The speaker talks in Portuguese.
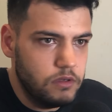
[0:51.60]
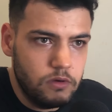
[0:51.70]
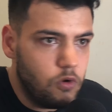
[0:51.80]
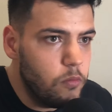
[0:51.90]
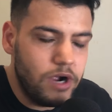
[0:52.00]

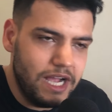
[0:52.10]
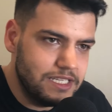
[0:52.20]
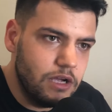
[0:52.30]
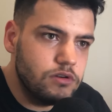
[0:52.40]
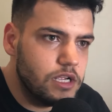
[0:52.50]
Como
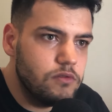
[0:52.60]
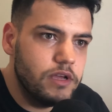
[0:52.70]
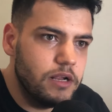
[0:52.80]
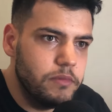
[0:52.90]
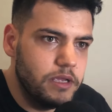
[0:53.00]
casal já não
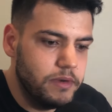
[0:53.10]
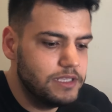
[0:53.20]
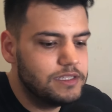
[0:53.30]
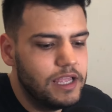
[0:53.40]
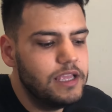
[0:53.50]
era bem, mas
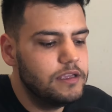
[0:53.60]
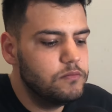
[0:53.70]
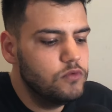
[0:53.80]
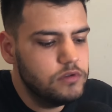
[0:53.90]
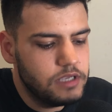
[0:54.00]
tem
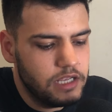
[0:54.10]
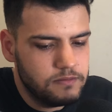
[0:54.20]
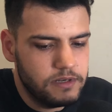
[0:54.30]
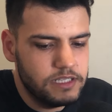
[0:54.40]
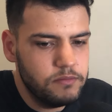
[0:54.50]
muitos casos,
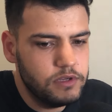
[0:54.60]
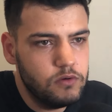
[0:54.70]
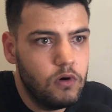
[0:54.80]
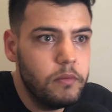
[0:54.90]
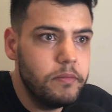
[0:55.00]
por exemplo, que o
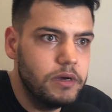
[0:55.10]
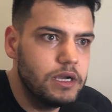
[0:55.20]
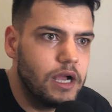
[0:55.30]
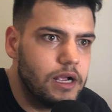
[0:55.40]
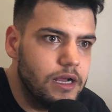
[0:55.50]
homem
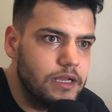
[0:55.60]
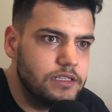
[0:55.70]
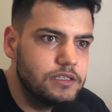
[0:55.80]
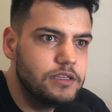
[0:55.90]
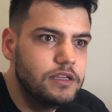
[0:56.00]
banca a
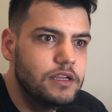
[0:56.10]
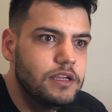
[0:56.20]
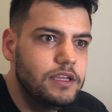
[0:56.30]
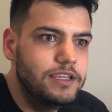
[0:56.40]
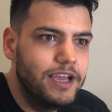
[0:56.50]
casa.
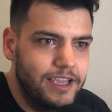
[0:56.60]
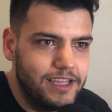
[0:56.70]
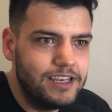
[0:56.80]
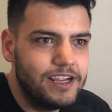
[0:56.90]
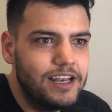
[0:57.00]
E aí
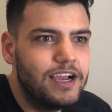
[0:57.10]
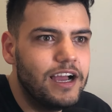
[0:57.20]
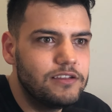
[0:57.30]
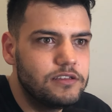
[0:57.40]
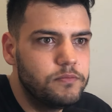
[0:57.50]
entra aquele
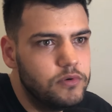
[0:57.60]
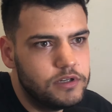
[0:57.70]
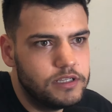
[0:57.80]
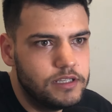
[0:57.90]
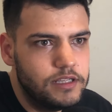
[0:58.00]
caso, de
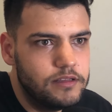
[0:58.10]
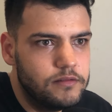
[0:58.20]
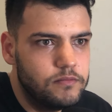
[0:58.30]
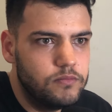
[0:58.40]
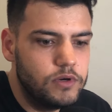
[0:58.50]
poxa, você
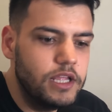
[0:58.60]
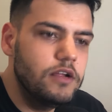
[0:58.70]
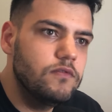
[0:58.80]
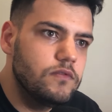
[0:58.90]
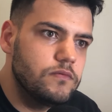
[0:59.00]
por que
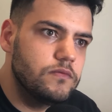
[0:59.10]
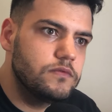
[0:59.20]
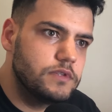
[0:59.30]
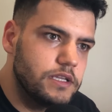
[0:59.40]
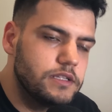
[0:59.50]
não você